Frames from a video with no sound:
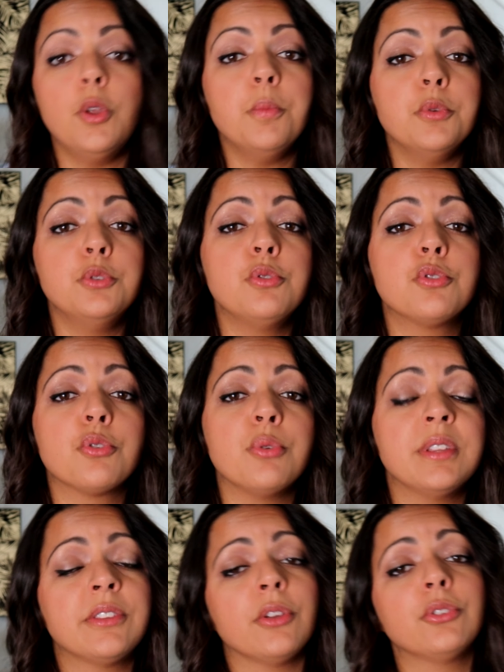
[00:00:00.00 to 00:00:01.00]
Le but du
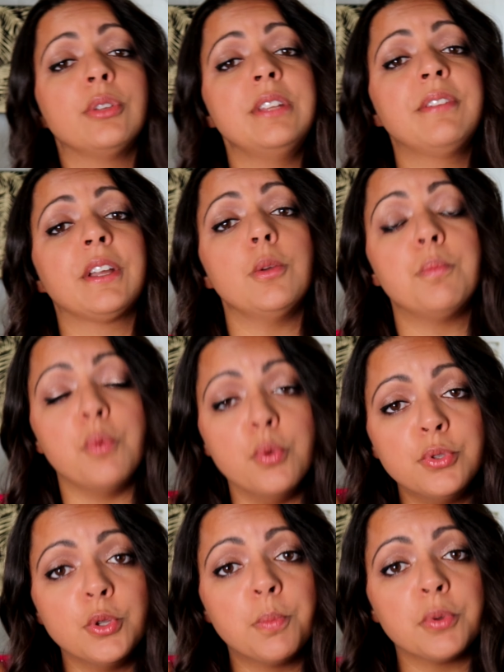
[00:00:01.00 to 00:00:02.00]
jeu étant de livrer le
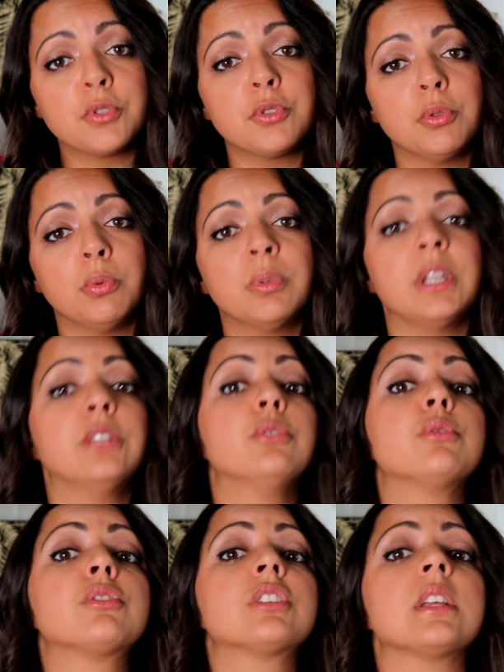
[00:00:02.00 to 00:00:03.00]
plus de potions et
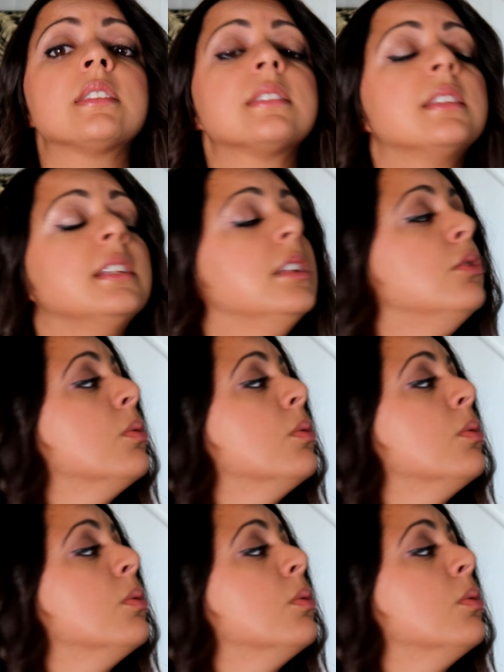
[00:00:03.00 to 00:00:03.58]
de chasser les